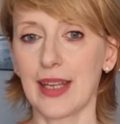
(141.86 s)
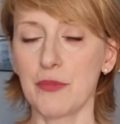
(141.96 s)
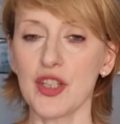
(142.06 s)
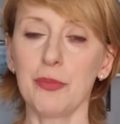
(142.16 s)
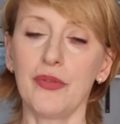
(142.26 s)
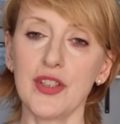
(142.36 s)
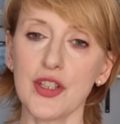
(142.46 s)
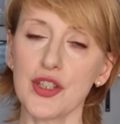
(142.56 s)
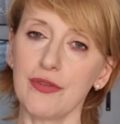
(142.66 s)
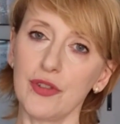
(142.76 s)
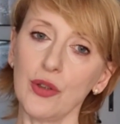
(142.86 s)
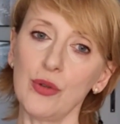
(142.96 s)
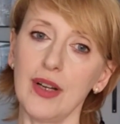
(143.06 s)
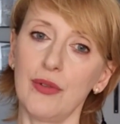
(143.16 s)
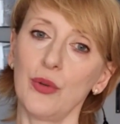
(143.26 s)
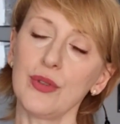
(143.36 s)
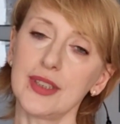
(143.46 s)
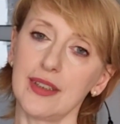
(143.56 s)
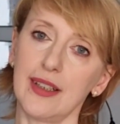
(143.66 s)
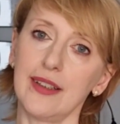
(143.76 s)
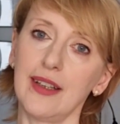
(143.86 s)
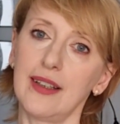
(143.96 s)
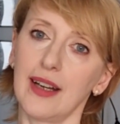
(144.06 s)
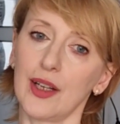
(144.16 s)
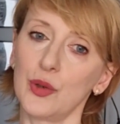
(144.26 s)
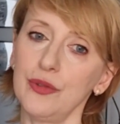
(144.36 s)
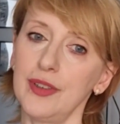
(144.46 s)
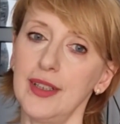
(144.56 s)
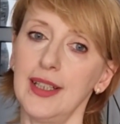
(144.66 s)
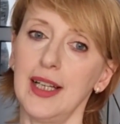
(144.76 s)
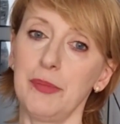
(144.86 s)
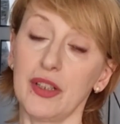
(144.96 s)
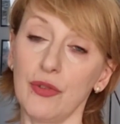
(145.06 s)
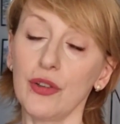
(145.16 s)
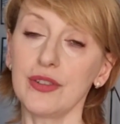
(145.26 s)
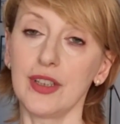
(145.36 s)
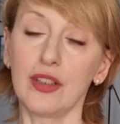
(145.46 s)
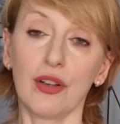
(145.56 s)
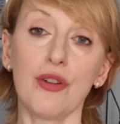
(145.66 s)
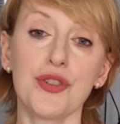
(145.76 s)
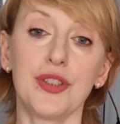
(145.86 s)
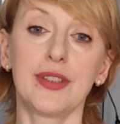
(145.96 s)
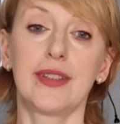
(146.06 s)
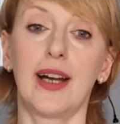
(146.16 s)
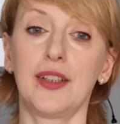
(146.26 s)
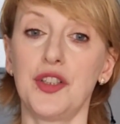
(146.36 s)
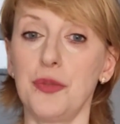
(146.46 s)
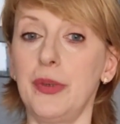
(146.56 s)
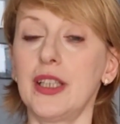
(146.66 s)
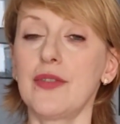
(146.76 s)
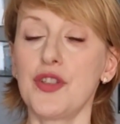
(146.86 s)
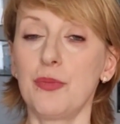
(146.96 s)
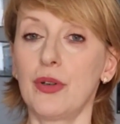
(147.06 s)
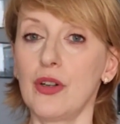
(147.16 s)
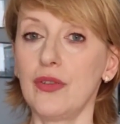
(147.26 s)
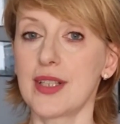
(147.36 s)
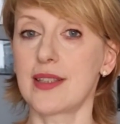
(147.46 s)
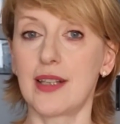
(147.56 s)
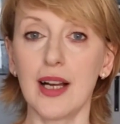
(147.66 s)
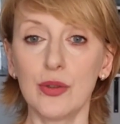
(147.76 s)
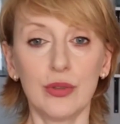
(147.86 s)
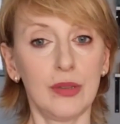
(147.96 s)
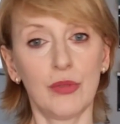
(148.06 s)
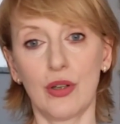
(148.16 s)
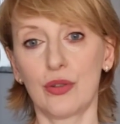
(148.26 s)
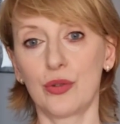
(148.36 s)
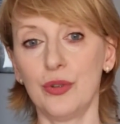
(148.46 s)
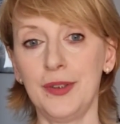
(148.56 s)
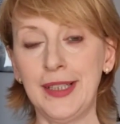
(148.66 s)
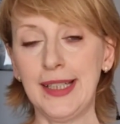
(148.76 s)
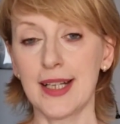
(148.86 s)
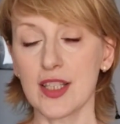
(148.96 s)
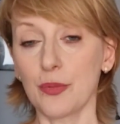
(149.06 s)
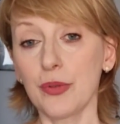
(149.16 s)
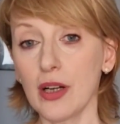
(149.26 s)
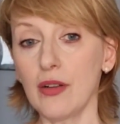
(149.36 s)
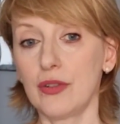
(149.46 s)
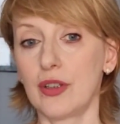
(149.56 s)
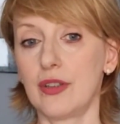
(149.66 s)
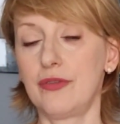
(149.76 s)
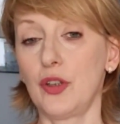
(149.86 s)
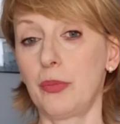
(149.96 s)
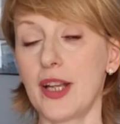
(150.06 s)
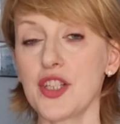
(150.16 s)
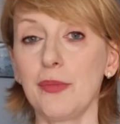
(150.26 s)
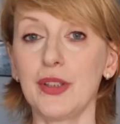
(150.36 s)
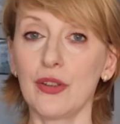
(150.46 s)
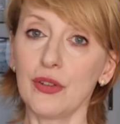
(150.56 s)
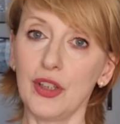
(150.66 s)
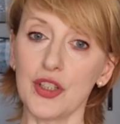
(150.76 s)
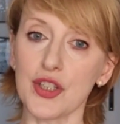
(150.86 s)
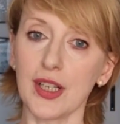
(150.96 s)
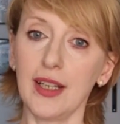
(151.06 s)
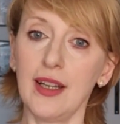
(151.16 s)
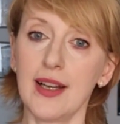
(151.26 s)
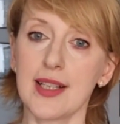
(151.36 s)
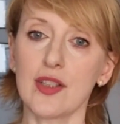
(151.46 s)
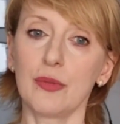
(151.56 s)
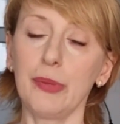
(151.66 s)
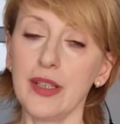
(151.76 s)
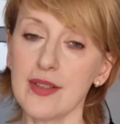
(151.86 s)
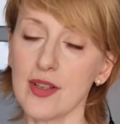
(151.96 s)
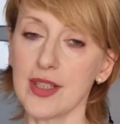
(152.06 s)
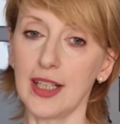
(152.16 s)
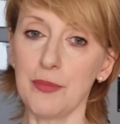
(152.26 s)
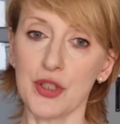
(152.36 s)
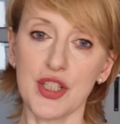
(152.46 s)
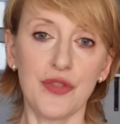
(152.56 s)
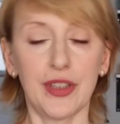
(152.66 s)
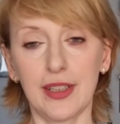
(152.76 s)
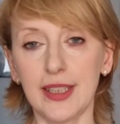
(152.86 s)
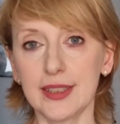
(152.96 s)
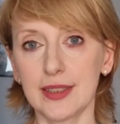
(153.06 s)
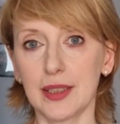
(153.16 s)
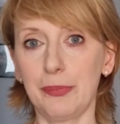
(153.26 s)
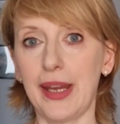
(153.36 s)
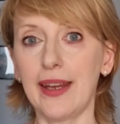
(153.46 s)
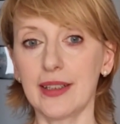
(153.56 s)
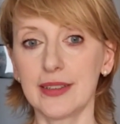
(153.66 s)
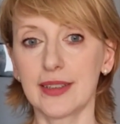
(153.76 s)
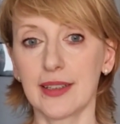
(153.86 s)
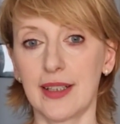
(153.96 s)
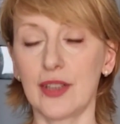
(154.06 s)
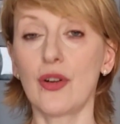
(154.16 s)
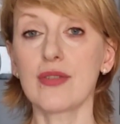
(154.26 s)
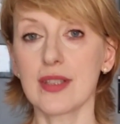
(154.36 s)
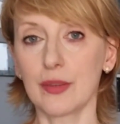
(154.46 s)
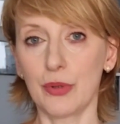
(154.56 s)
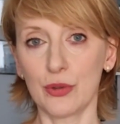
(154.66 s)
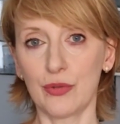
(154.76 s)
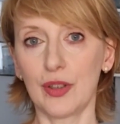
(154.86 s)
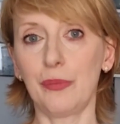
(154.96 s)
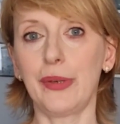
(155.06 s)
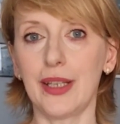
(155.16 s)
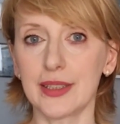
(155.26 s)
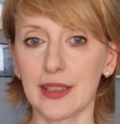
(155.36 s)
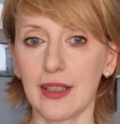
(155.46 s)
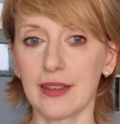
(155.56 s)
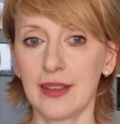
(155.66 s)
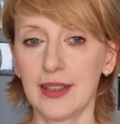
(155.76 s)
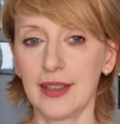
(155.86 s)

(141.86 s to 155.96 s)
Można powiedzieć, że w toku ewolucji religii Greków pierwotni groźni tytani, ci pierwsi bogowie strachu i mroku, stopniowo w wyobraźni mitologicznej zastąpieni zostali przez świetlistych, pięknych, radosnych bogów olimpijskich.